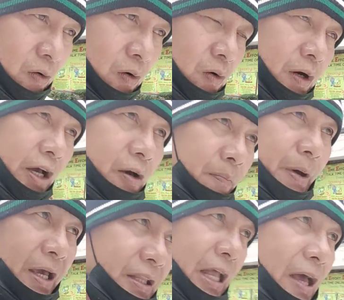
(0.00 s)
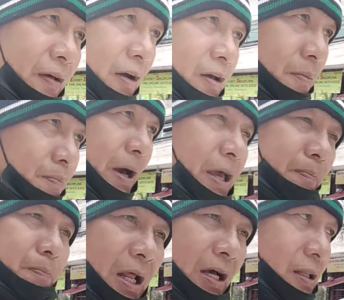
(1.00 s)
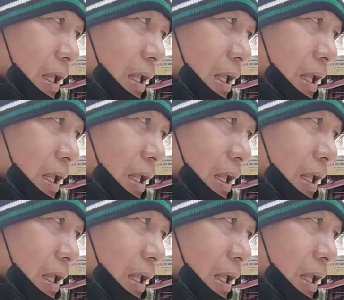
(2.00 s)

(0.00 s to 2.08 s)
ako ho ngayon. Bike tayo ngayon. Bike vlog